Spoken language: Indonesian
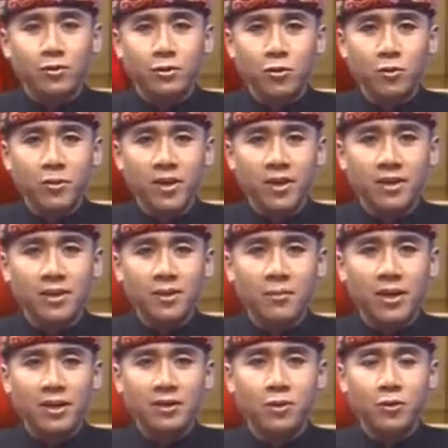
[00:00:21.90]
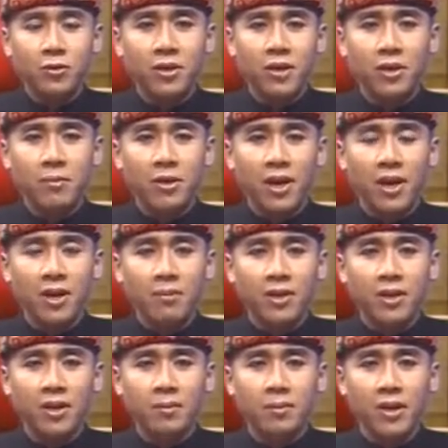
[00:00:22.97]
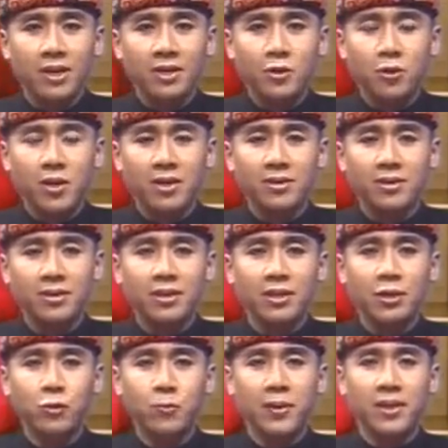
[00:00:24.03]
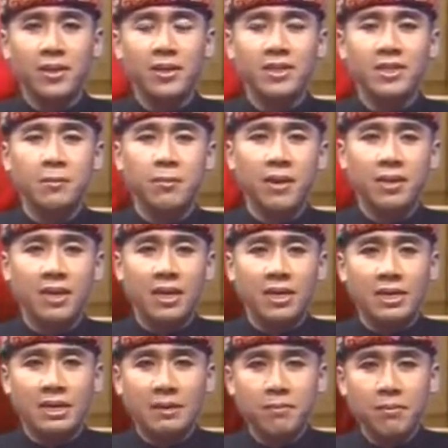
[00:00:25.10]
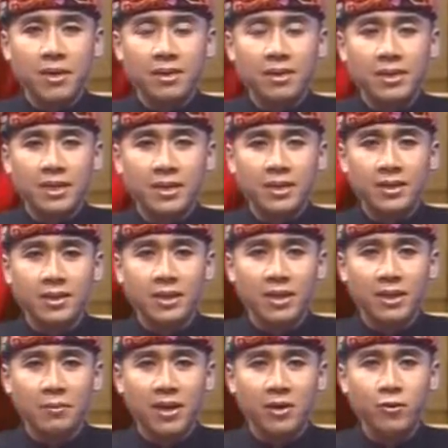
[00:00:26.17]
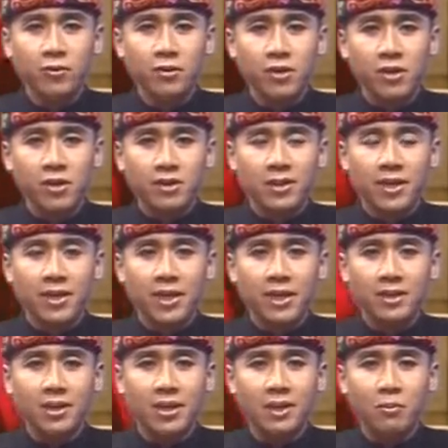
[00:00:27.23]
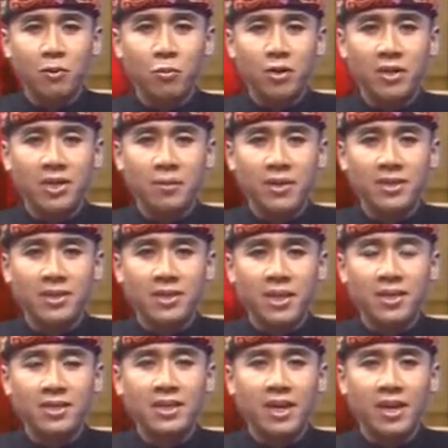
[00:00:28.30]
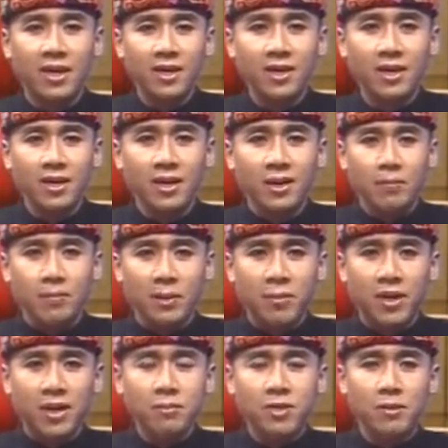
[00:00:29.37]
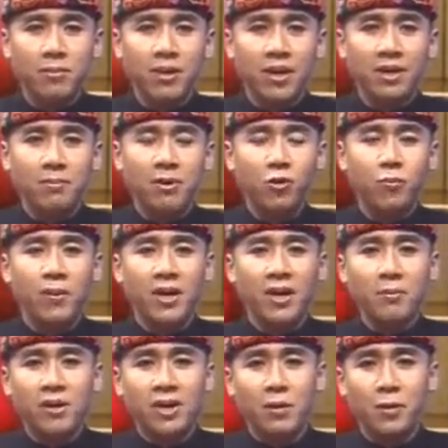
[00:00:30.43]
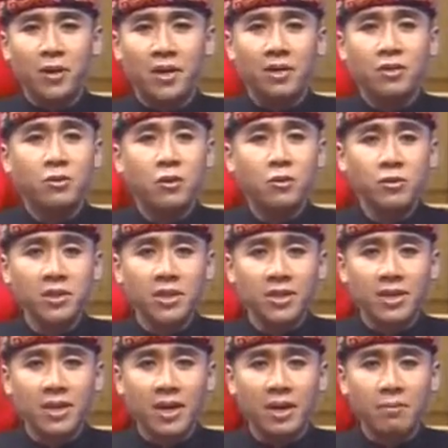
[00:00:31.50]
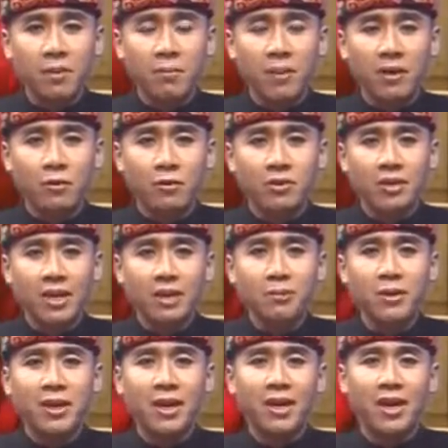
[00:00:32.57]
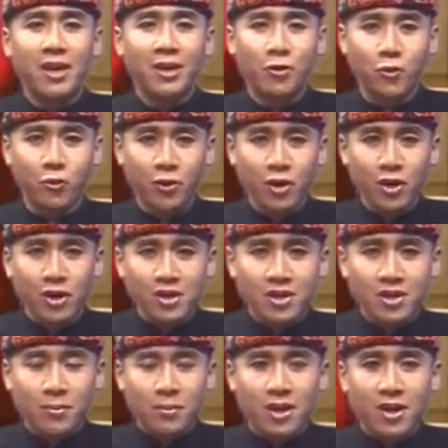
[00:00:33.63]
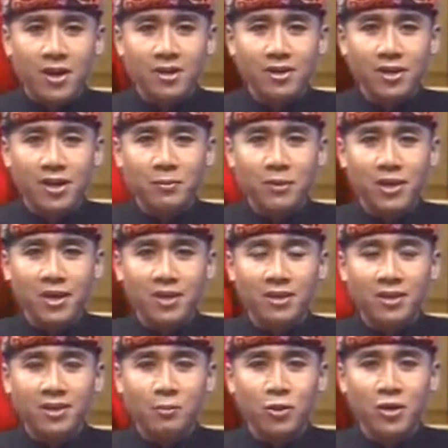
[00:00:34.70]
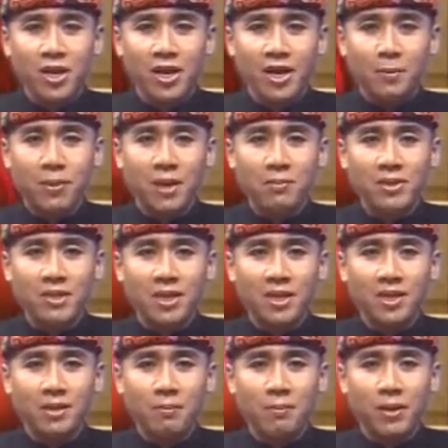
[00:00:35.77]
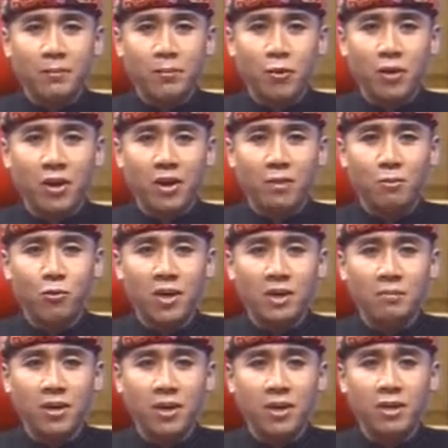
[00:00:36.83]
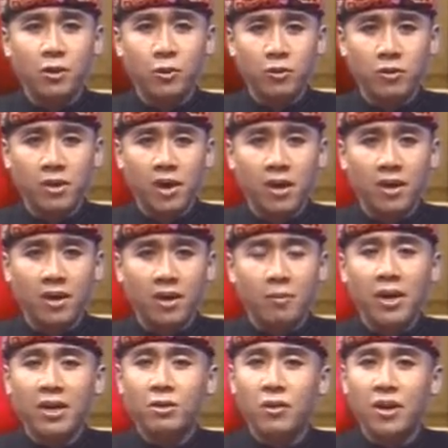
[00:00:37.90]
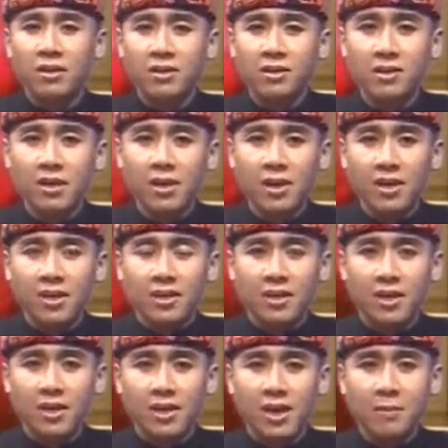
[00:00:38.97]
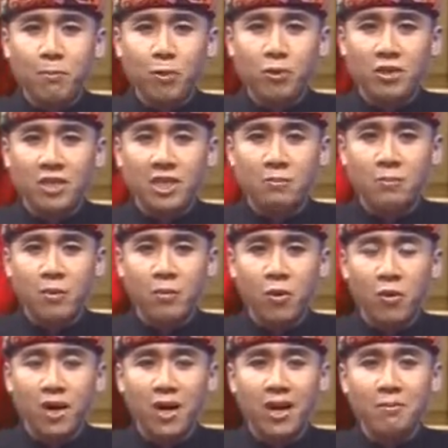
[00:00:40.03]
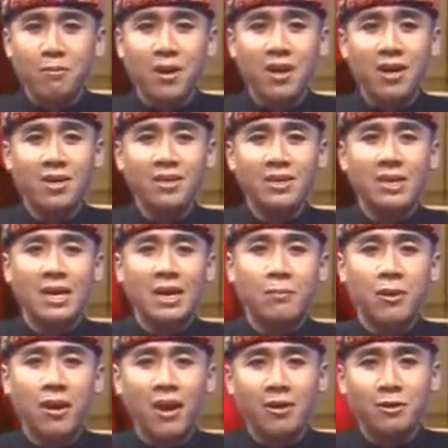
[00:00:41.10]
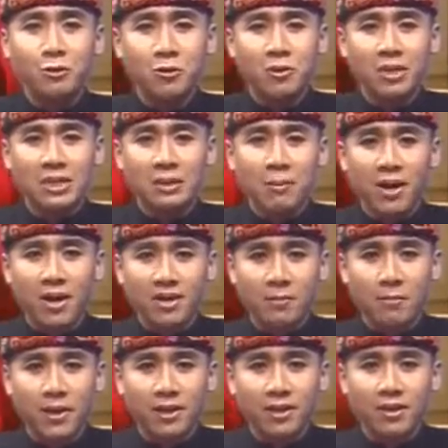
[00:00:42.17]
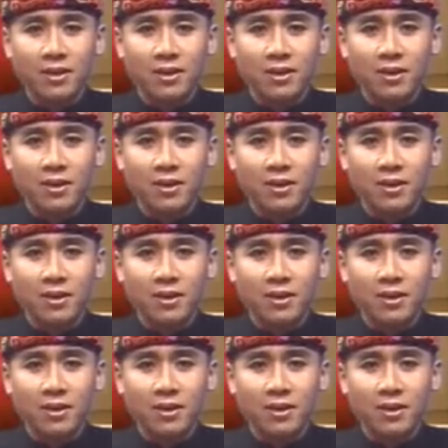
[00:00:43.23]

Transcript: Untuk menertibkan truk yang mengalami kelebihan tonase di UPT Jembatan Timbang Cekik Gilimanuk sehingga tidak membuat kemacetan di jalan, Pemkap Jembrana berupaya menawarkan solusi dengan membangun terminal kargo. Keberadaan terminal tersebut diharapkan menjadi tempat bongkar muat bagi truk yang kelebihan tonase sehingga proses pembongkaran barang tidak berlangsung di sembarang tempat.